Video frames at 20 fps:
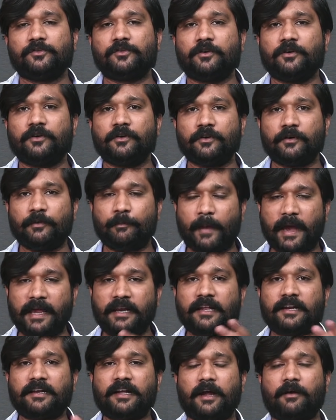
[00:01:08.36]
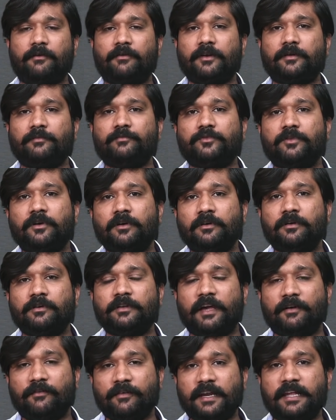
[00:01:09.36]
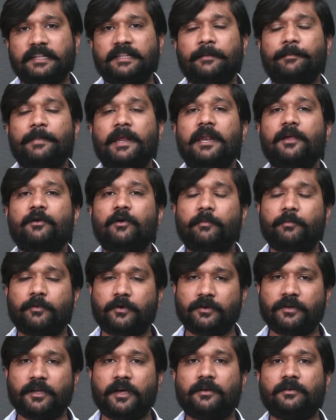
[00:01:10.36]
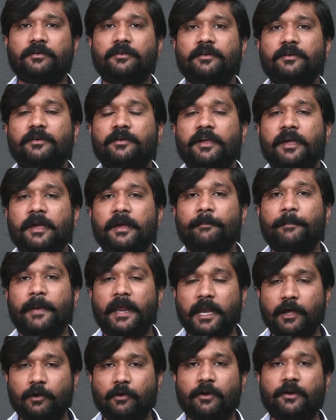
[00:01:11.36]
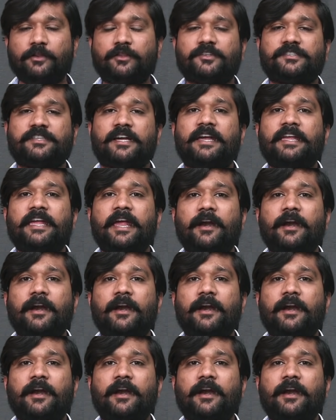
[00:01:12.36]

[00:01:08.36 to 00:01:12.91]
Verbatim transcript: సో మైనర్ కావడంతో ఎవరైతే పెళ్ళికి ఒప్పుకున్నారో పెళ్ళికొడుతో సహా